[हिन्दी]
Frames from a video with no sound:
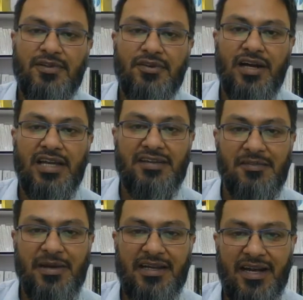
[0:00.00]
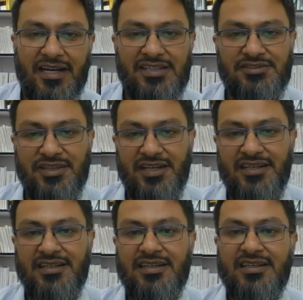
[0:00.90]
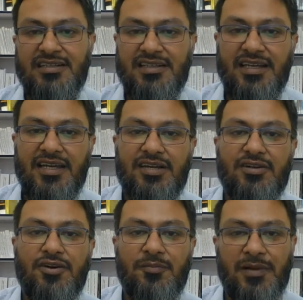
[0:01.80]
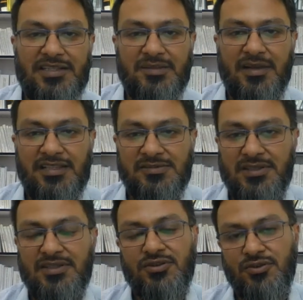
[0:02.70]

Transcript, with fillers: तो अगेव अमेरिकाना जो है ये एक होमपैथिक मैनेजमेंट